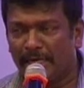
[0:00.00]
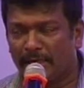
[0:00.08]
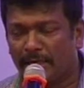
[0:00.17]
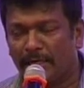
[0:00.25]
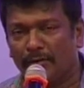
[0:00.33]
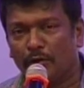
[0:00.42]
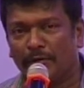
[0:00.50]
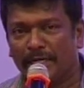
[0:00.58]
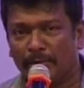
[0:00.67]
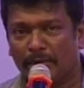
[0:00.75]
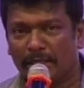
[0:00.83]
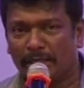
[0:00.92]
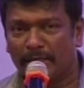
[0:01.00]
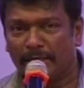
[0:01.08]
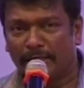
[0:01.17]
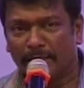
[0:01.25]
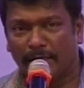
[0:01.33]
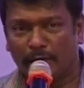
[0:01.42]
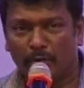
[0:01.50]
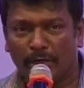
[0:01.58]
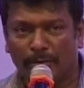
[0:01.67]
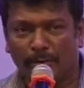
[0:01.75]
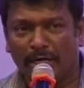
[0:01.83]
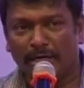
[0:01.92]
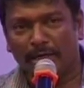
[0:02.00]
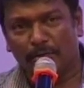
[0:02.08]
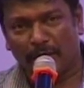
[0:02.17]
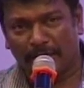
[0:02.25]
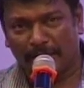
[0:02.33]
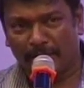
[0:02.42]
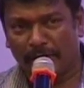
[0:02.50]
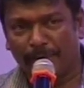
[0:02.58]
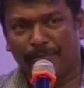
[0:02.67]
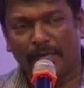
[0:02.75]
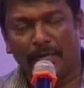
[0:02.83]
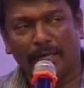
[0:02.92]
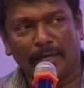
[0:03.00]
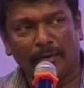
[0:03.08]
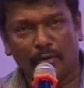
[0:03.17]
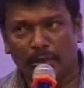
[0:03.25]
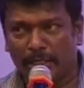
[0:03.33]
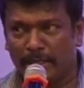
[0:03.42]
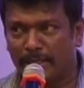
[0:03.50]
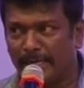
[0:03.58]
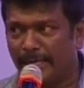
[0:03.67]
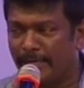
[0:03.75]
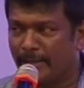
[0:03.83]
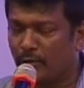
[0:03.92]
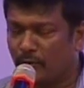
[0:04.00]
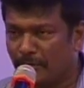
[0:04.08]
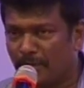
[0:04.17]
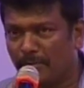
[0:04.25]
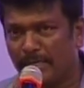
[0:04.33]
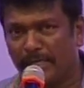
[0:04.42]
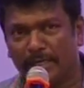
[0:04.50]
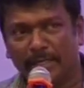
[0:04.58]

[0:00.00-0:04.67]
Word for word: விண்ணை ஒரு படத்துல இந்த ஆரோமலை பாடலை பாடியவர் அவர் வந்து கேரளாவில் ஒரு மிகப்பெரிய